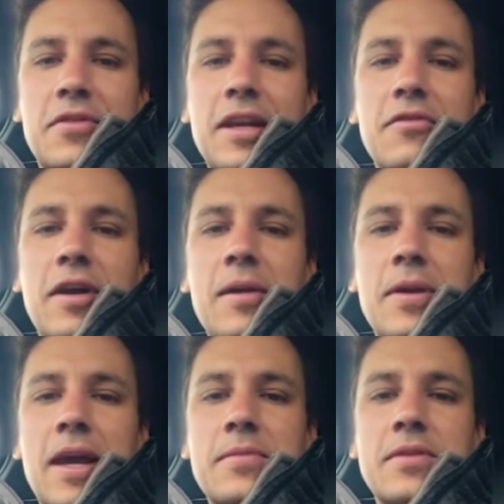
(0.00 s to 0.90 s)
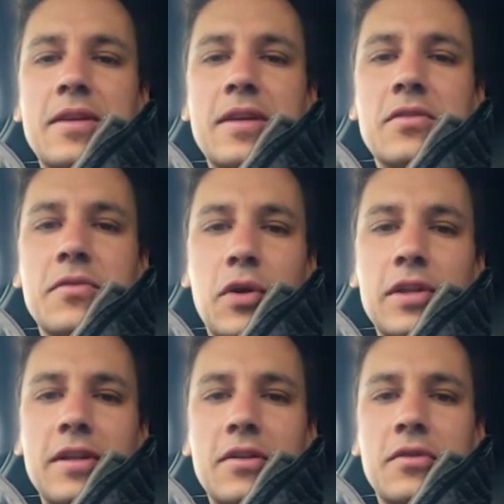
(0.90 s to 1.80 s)
fehlerfrei bleibt, so wie
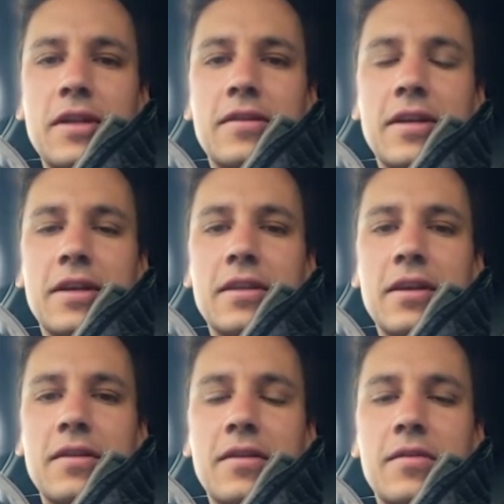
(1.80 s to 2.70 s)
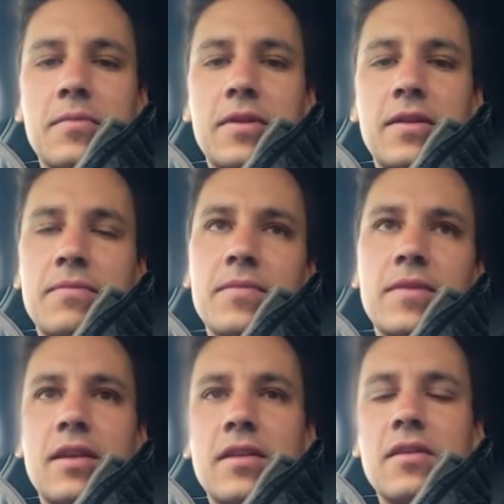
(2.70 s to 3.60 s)
heute natürlich der, das
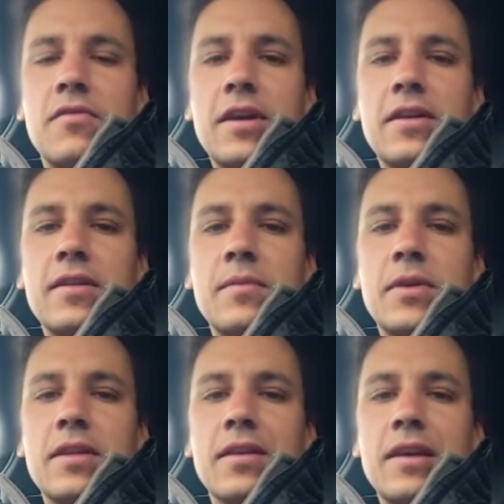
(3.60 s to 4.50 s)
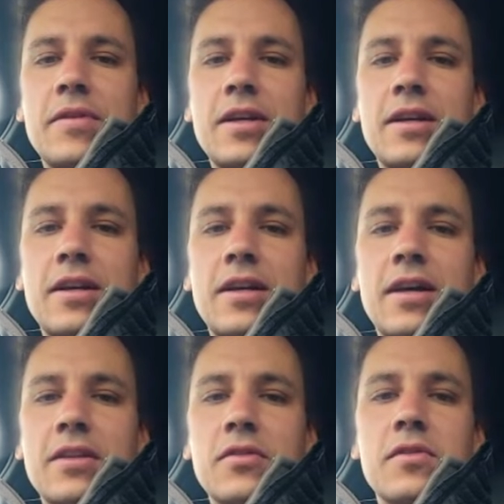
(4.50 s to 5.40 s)
der Defekt am Getriebe äh,
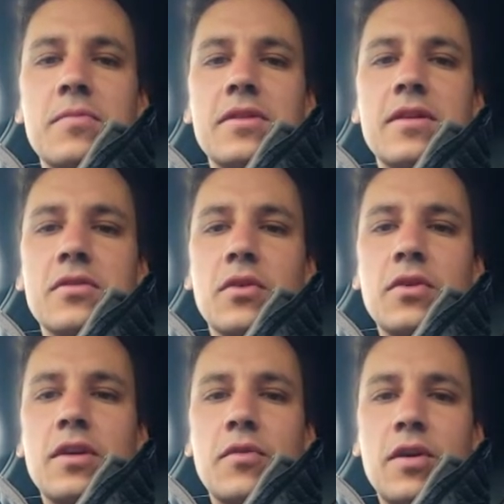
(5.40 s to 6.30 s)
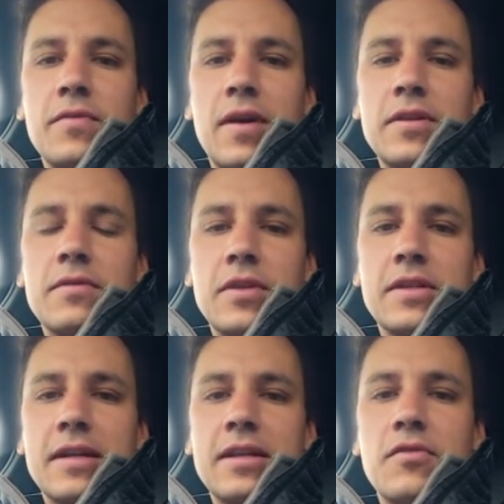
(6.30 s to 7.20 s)
hat uns ein bisschen zurückgeworfen. Aber wie
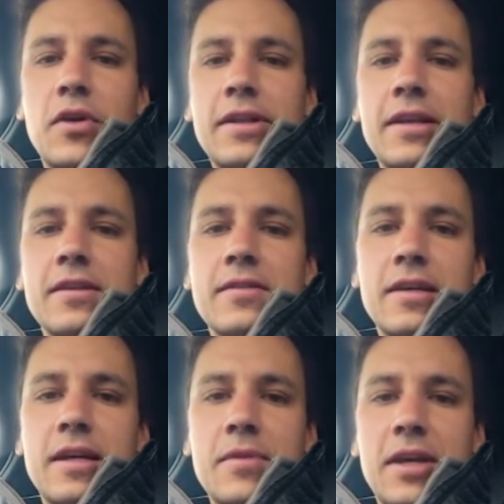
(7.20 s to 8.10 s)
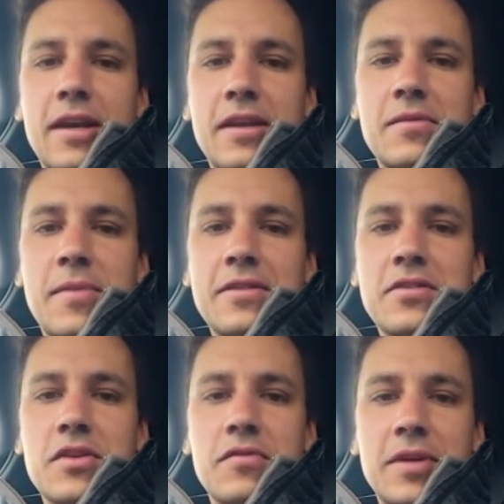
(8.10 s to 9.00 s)
gesagt, der Vorteil ist, äh, wir kennen die
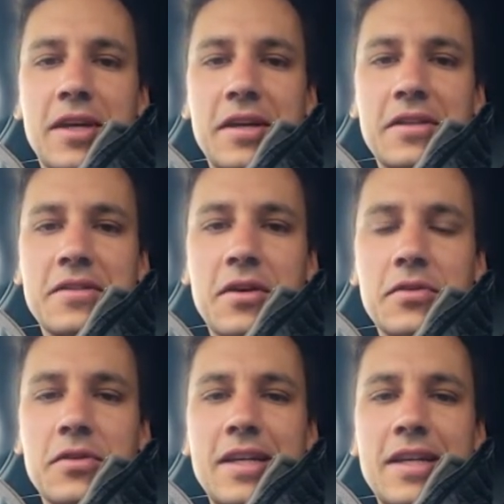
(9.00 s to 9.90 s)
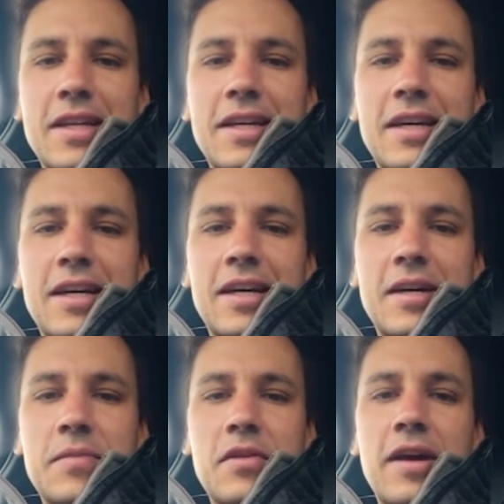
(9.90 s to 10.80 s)
Meisterschaft, wir kennen das Auto.
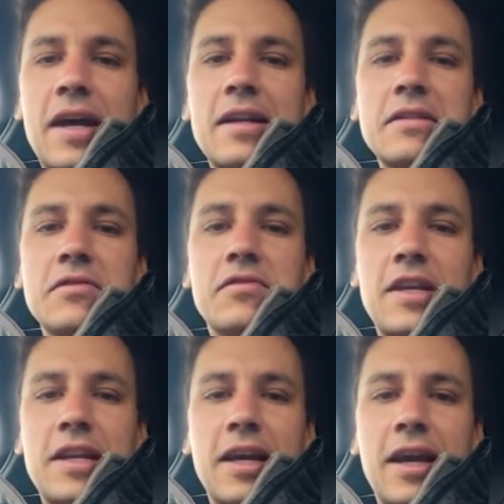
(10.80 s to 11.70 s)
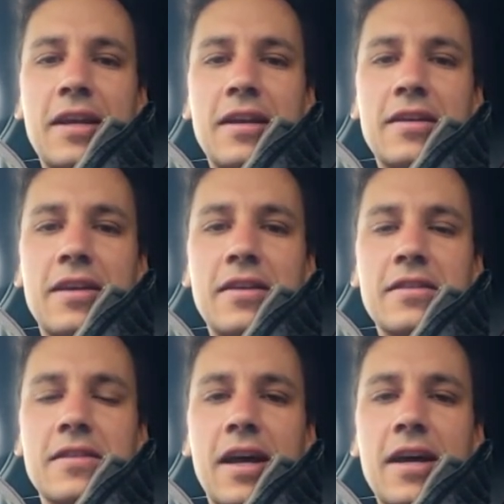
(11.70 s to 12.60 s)
Äh, wir fahren viele Rennen
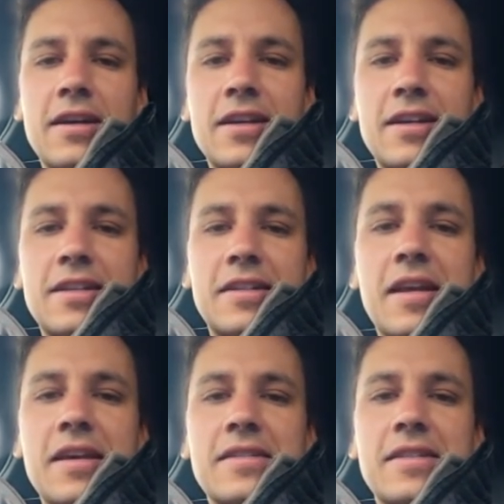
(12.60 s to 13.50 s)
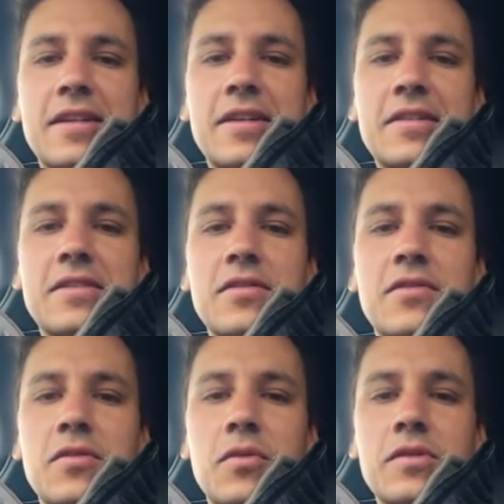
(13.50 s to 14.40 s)
jedes Jahr. Das heißt, äh, das
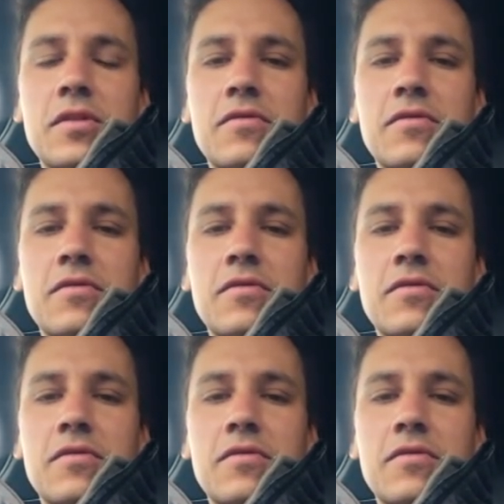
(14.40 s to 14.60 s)
ist in